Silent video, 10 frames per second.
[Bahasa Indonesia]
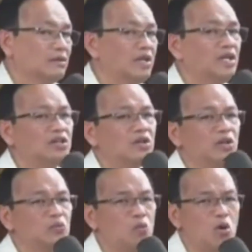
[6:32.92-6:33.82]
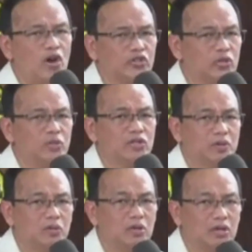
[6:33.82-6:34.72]
Di internet
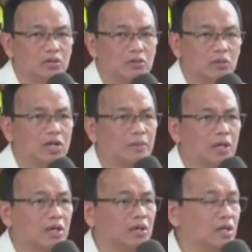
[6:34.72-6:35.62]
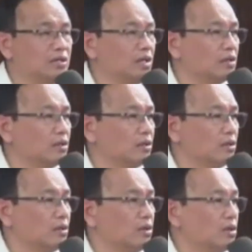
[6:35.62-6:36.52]
macam-macam orang menggambarkan Dajjal.
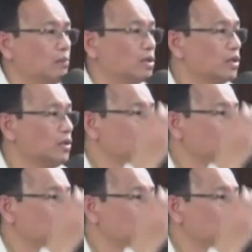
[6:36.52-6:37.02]
Matanya